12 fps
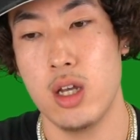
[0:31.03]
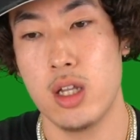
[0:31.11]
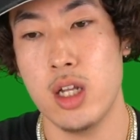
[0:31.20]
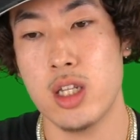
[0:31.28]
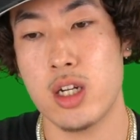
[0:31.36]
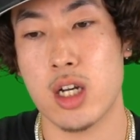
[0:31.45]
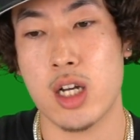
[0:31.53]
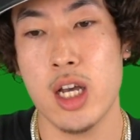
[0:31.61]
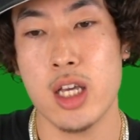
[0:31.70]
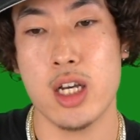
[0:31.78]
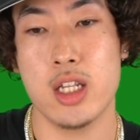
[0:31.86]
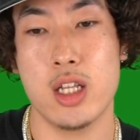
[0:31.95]
なんでなんか
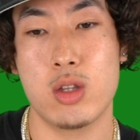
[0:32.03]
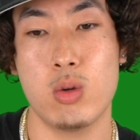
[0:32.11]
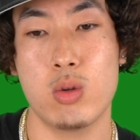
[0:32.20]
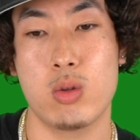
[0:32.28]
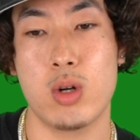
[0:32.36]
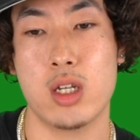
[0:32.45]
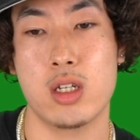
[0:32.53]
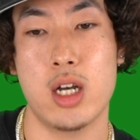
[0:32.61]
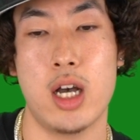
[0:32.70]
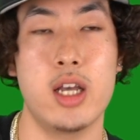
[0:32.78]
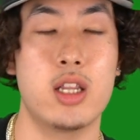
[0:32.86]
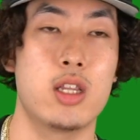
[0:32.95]
海外でどのドラッグ
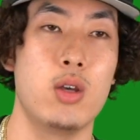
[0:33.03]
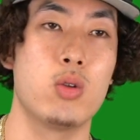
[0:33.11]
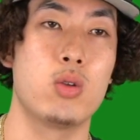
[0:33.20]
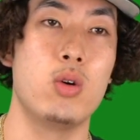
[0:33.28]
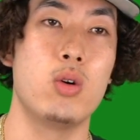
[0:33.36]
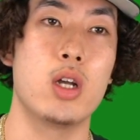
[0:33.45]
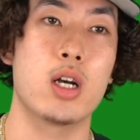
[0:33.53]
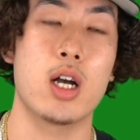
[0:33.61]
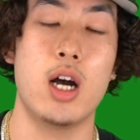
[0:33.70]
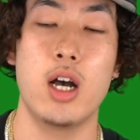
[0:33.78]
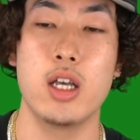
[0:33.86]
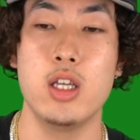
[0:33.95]
が流行ってようと、なん
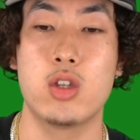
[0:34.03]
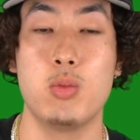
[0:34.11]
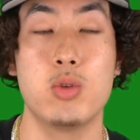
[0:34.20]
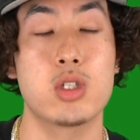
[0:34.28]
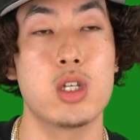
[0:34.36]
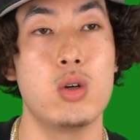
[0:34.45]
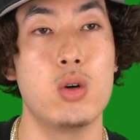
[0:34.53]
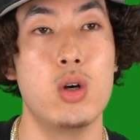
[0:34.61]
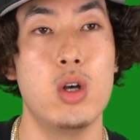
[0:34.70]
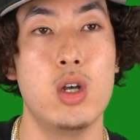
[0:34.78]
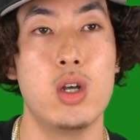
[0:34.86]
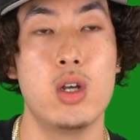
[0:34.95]
かいいと思うんですけど、